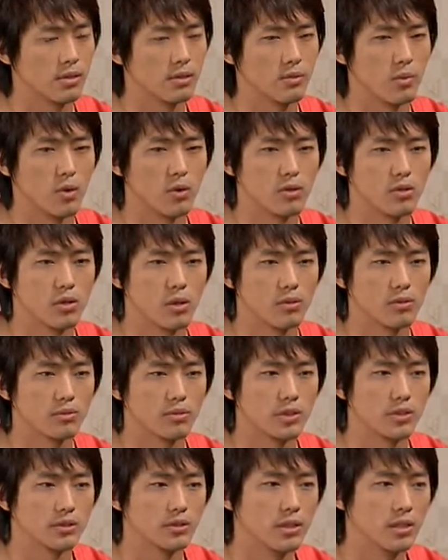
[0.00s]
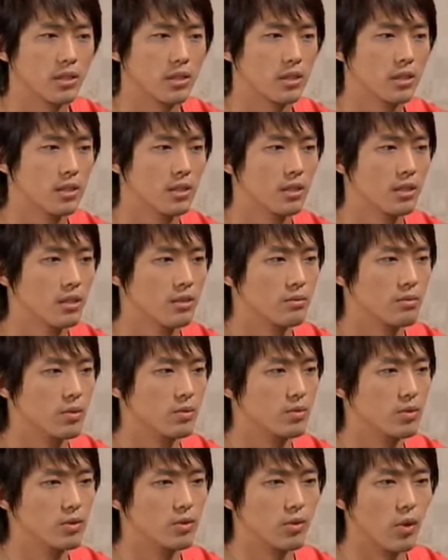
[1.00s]
그래서 뭘 접으면
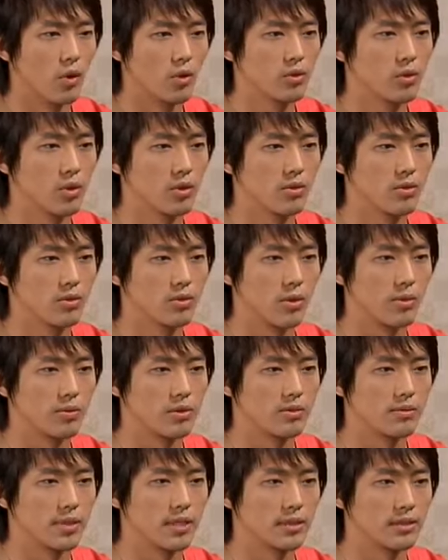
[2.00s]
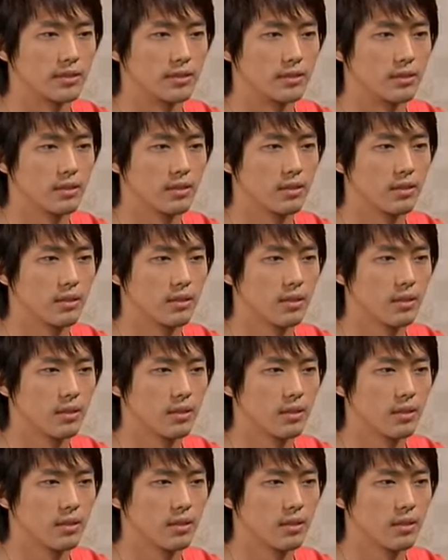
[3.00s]
뭐 물론 엉터리로 접지만